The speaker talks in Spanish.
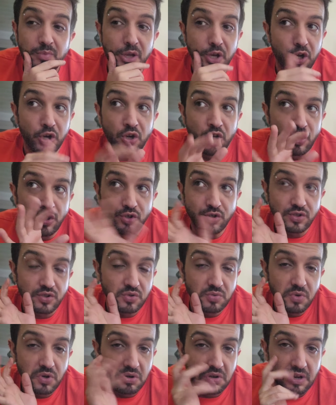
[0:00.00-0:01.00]
Pero no, no,
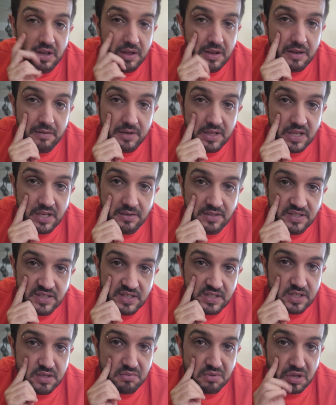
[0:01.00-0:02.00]
estuvo la, verdad que
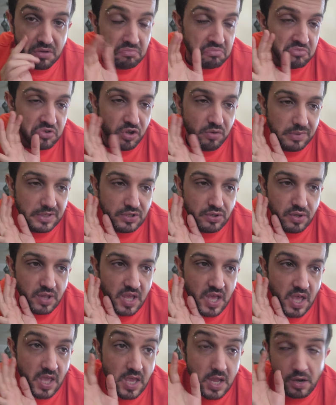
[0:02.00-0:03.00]
bastante bien. No pasó
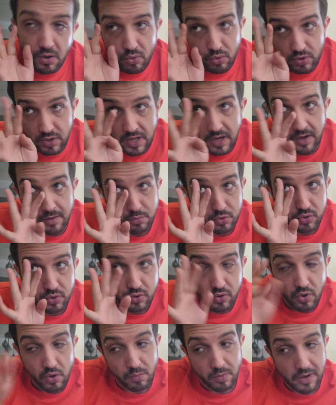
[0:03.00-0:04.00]
de ahí, luego ya
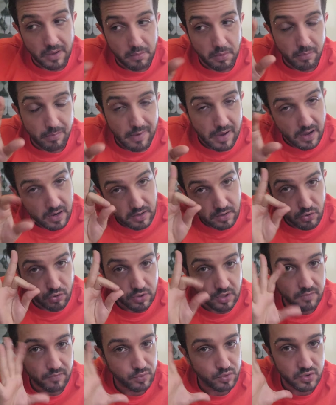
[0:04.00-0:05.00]
remontó, como la bomba
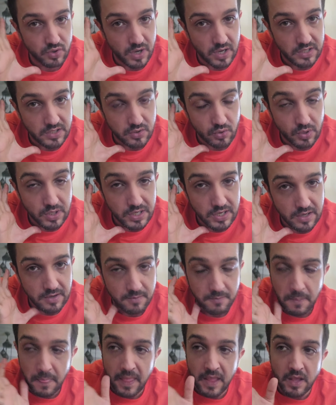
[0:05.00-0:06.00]
no te infusió la
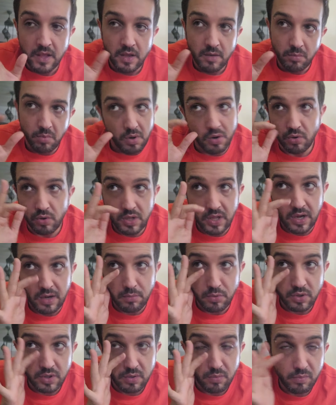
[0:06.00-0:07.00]
insulina, pues luego ya
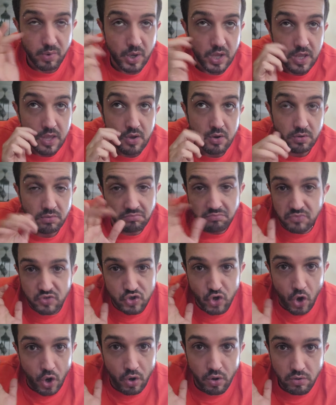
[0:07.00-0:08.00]
remonté un poquillo,
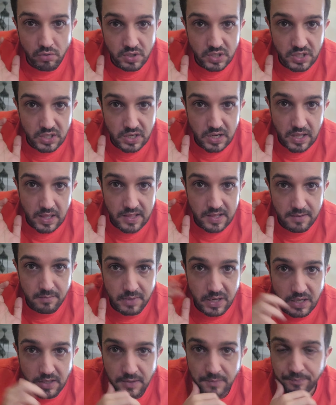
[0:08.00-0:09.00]
solo, sin nada,
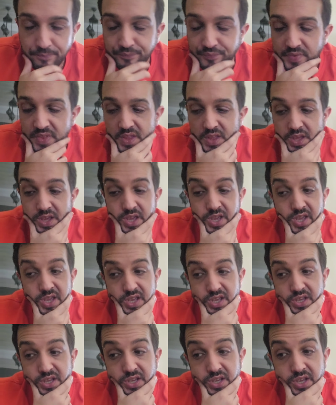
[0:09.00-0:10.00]
¿vale?
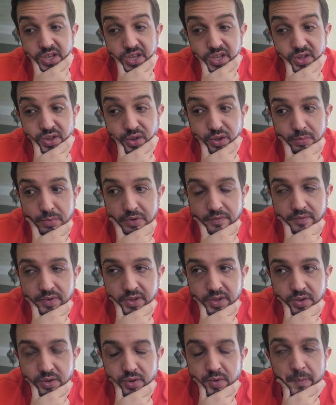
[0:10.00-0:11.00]
Y, todo
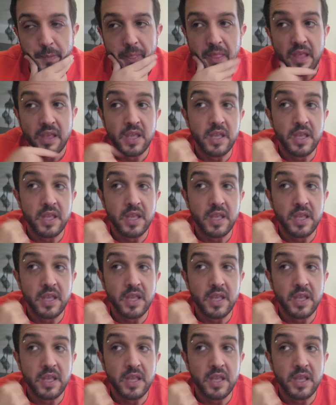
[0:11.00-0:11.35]
perfecto.